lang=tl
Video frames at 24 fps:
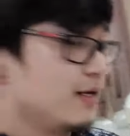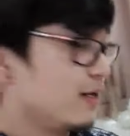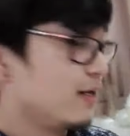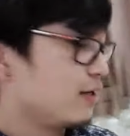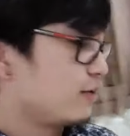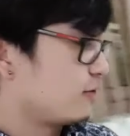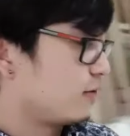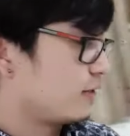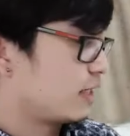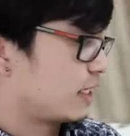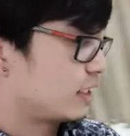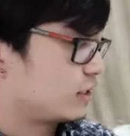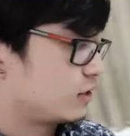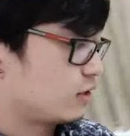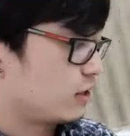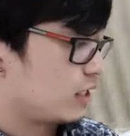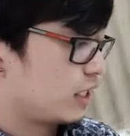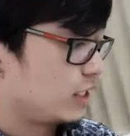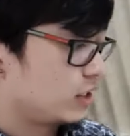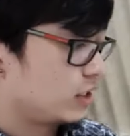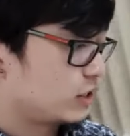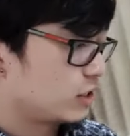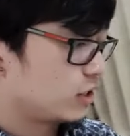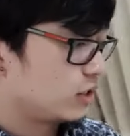
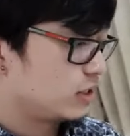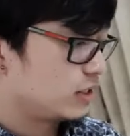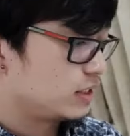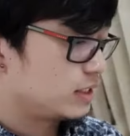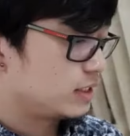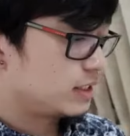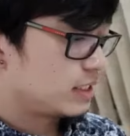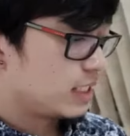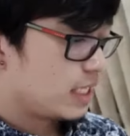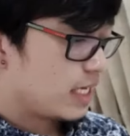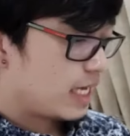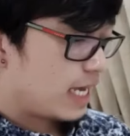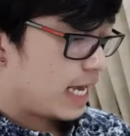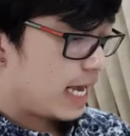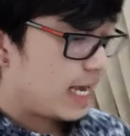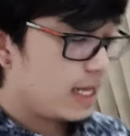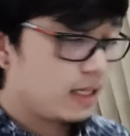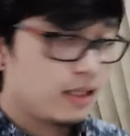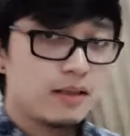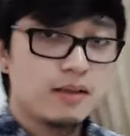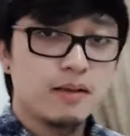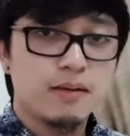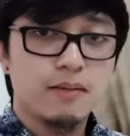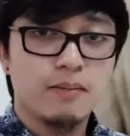Congratulations.
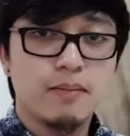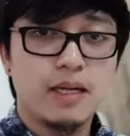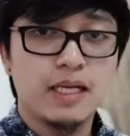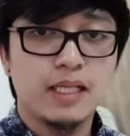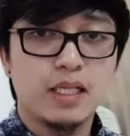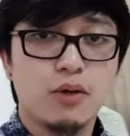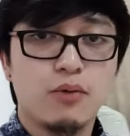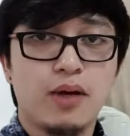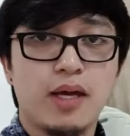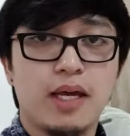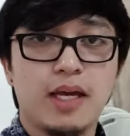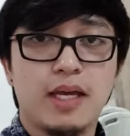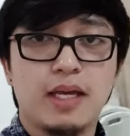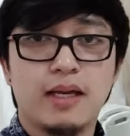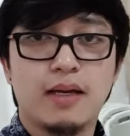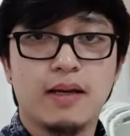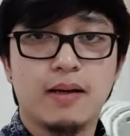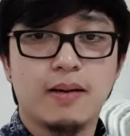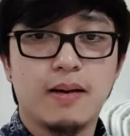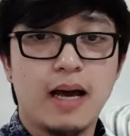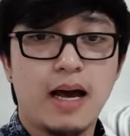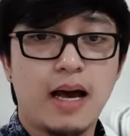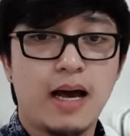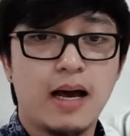And by the
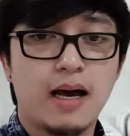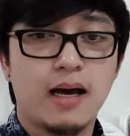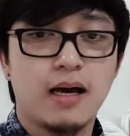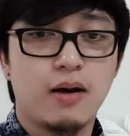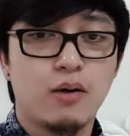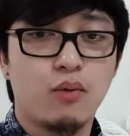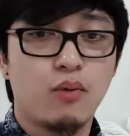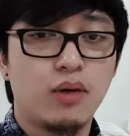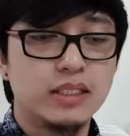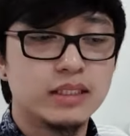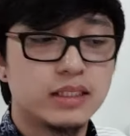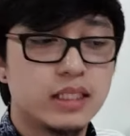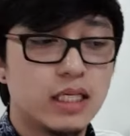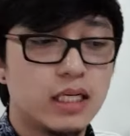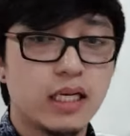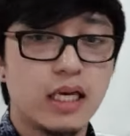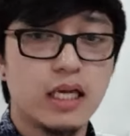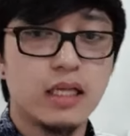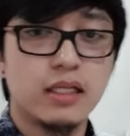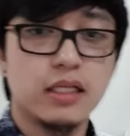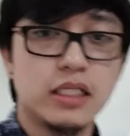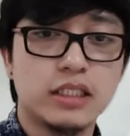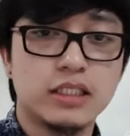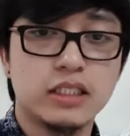way, uh, once na
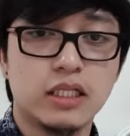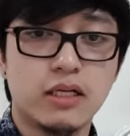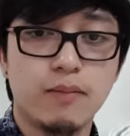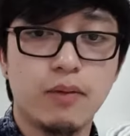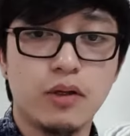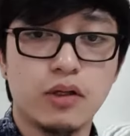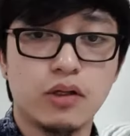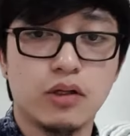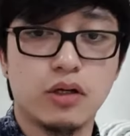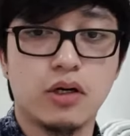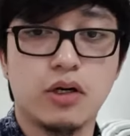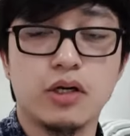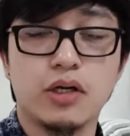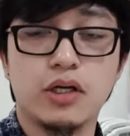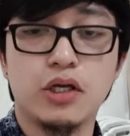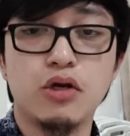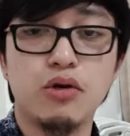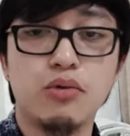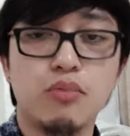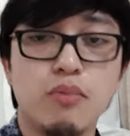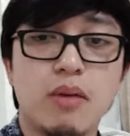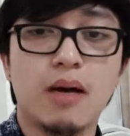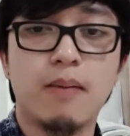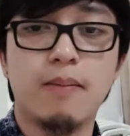naging distributor,
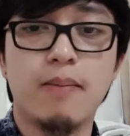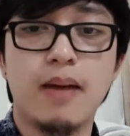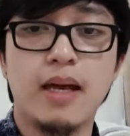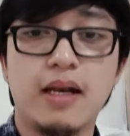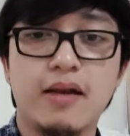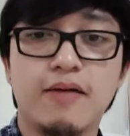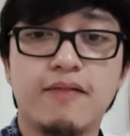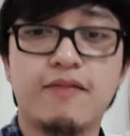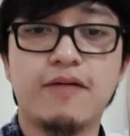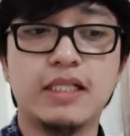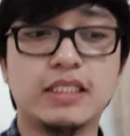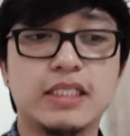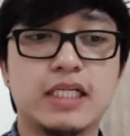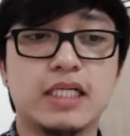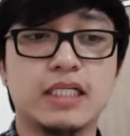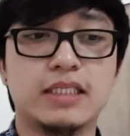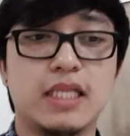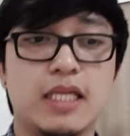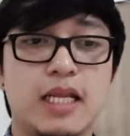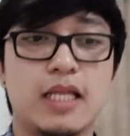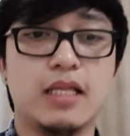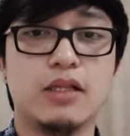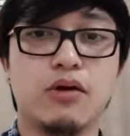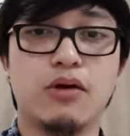yung mga benefits
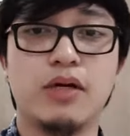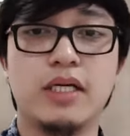kasi nito